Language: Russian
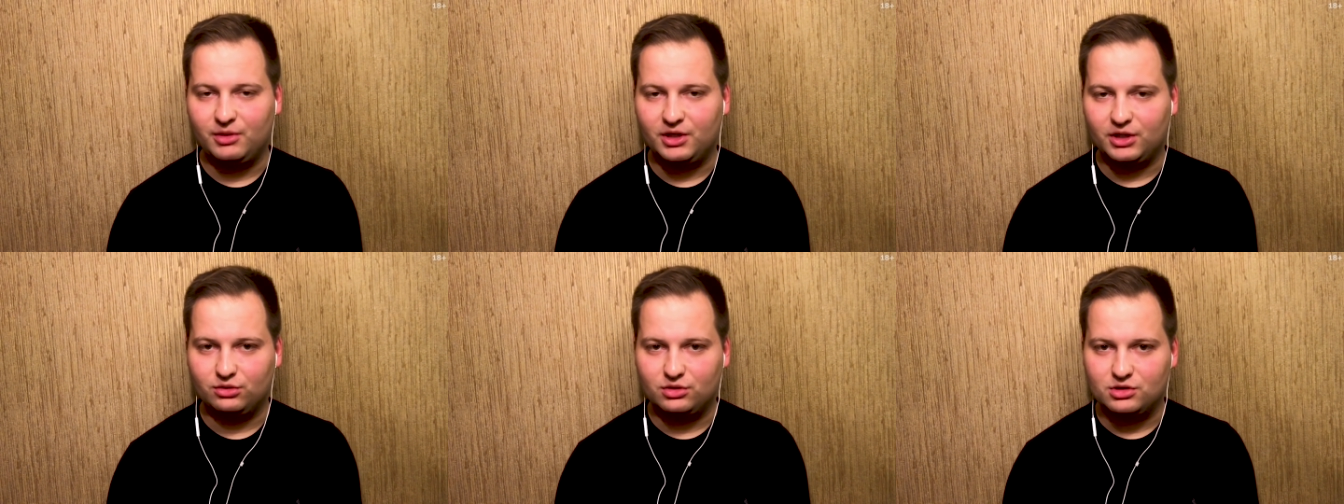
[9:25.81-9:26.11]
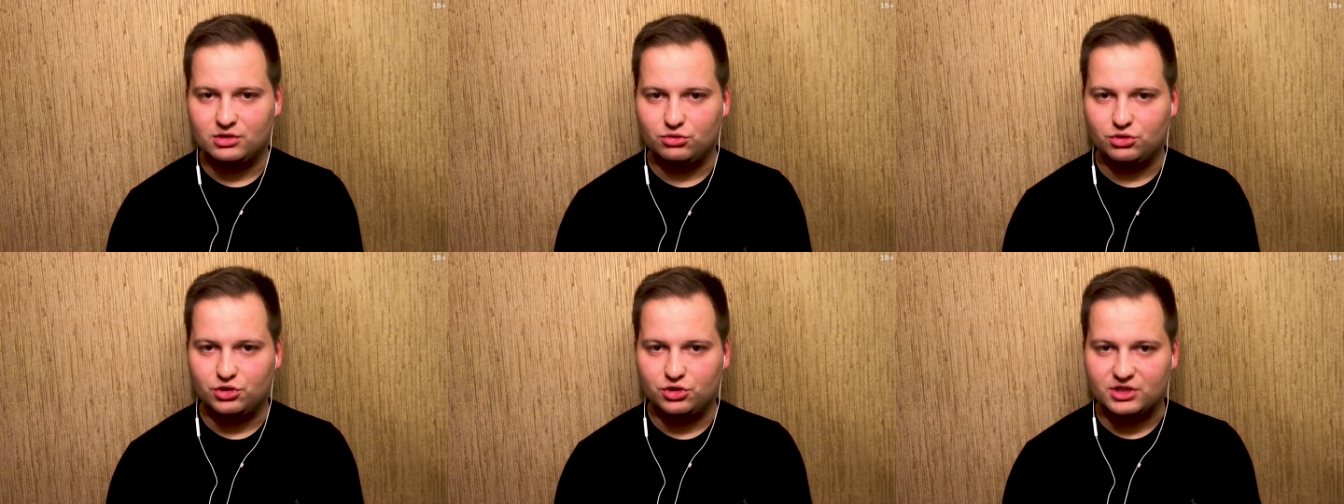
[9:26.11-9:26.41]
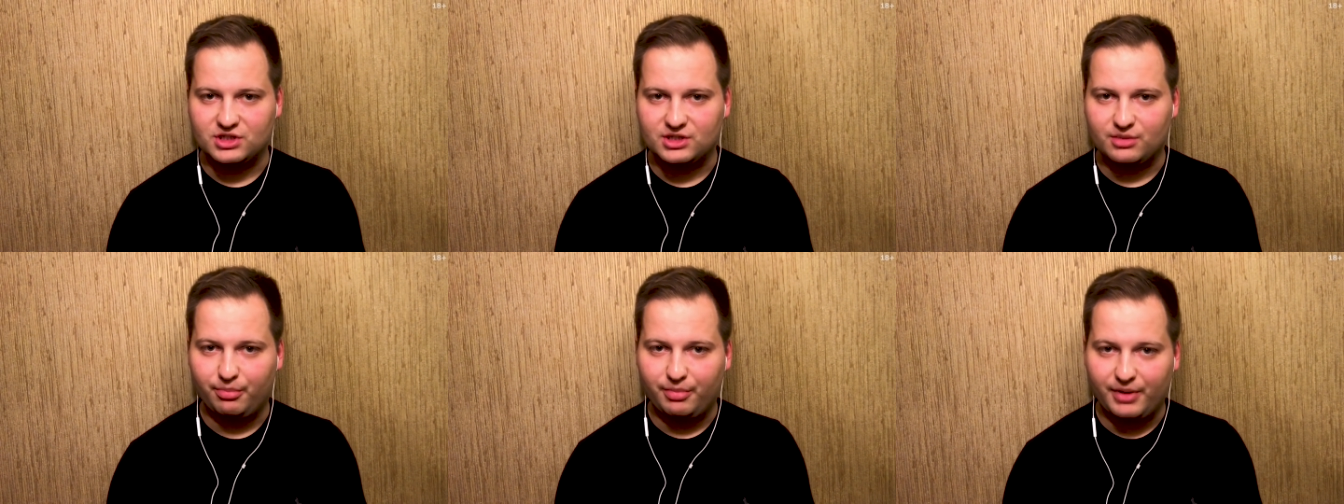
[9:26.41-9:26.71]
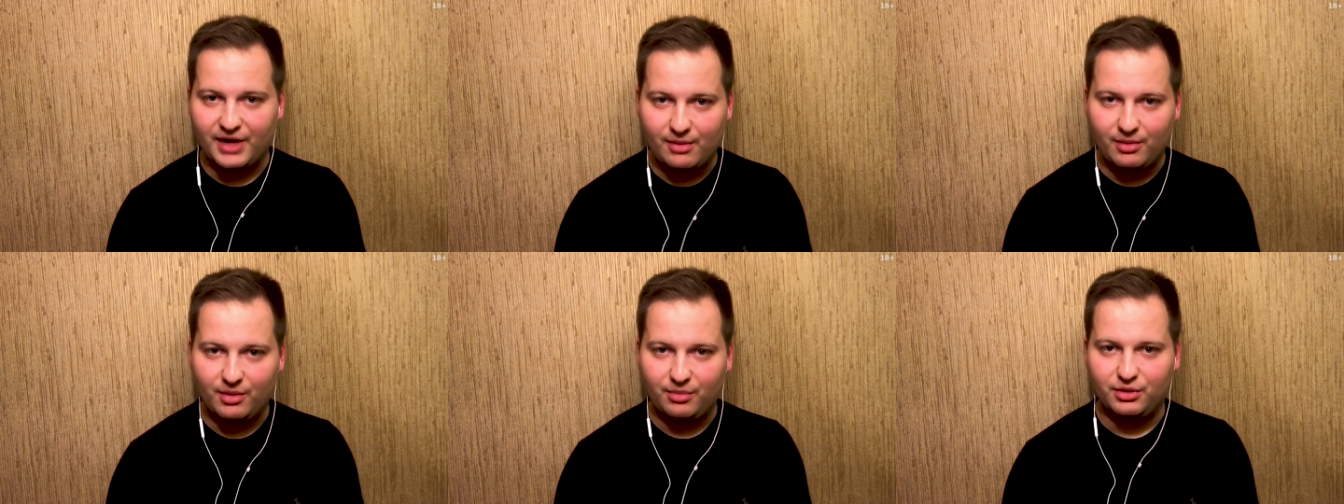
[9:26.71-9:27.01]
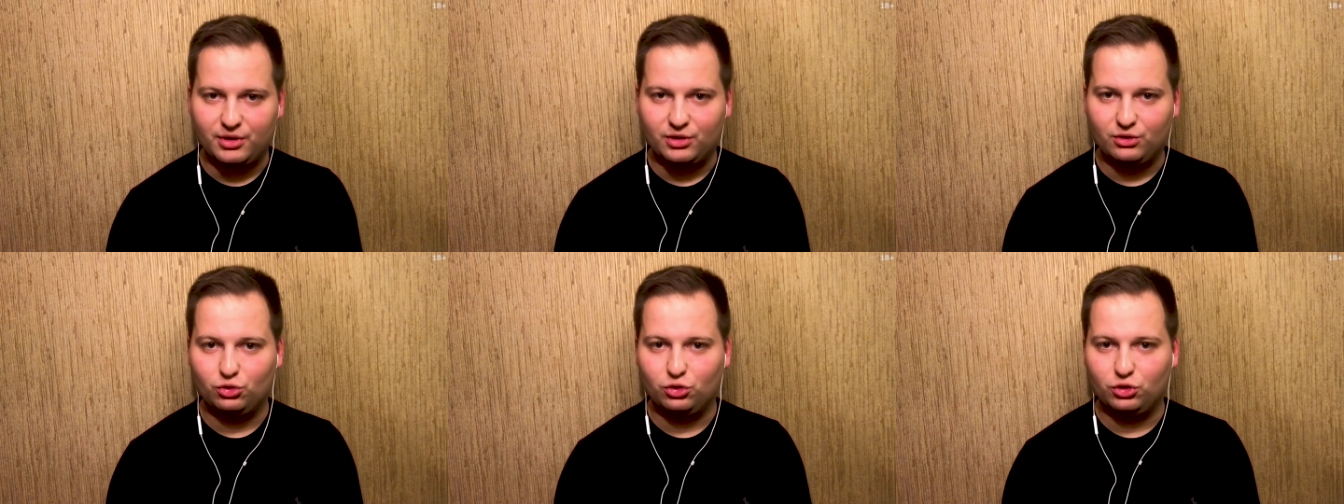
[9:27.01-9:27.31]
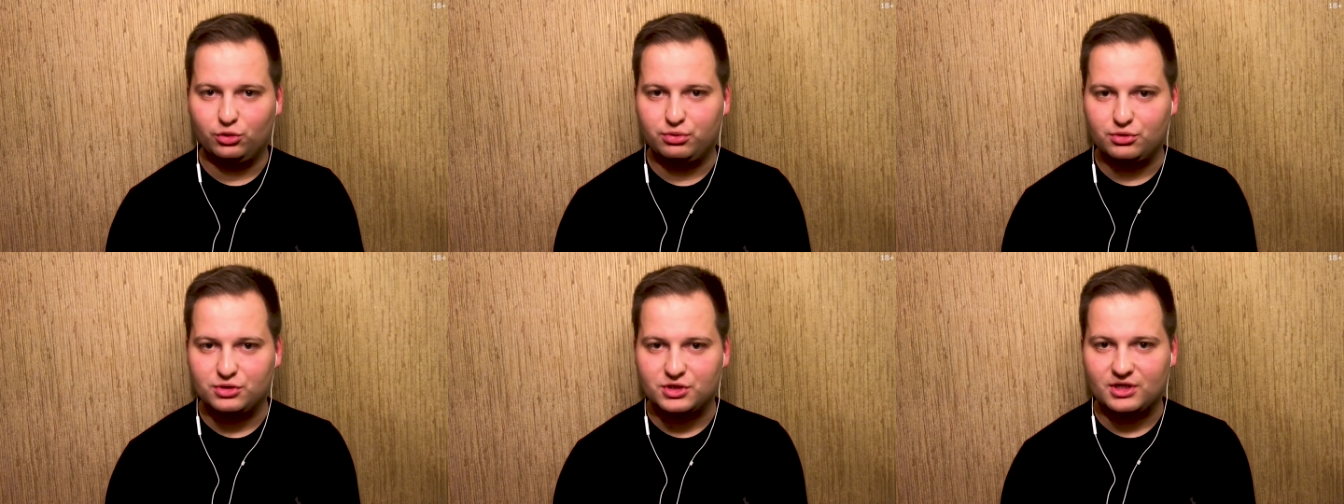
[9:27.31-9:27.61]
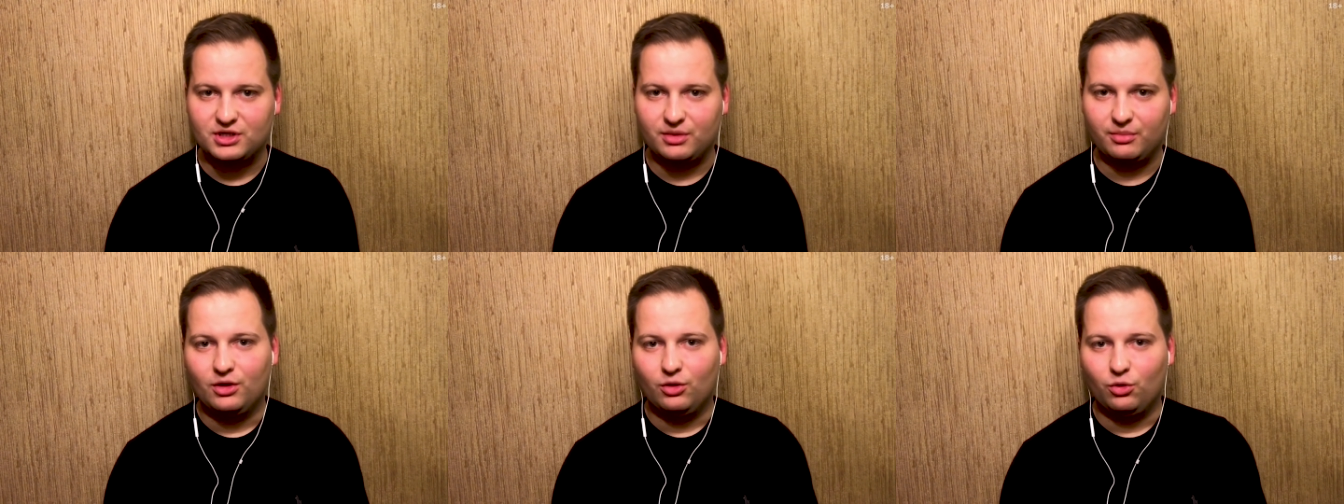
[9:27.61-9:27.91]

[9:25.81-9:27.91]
который случился прямо перед отпуском,